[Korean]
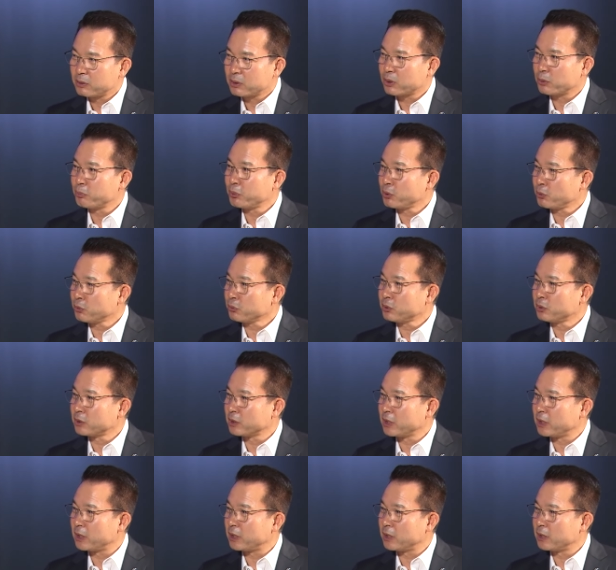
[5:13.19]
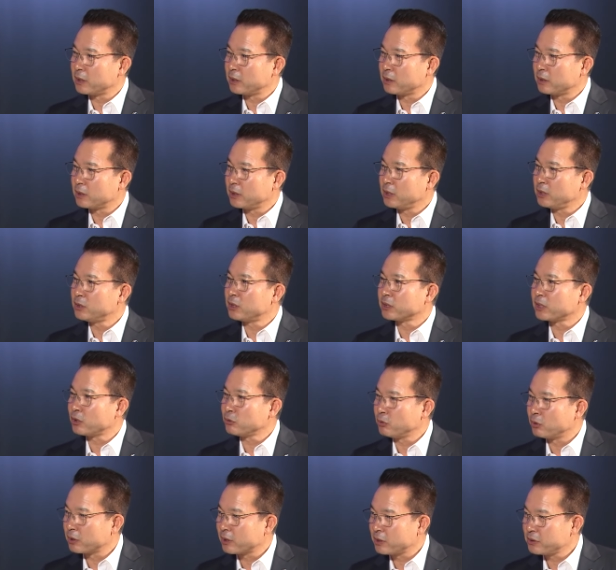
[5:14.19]
그 필요성이 인정될
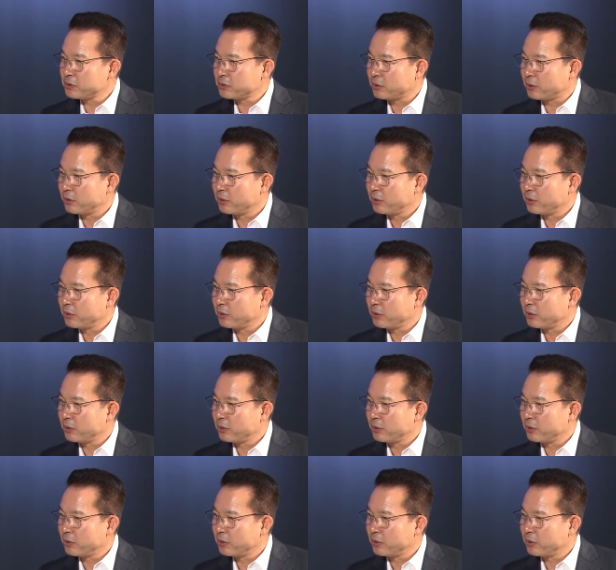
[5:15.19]
수 없겠죠.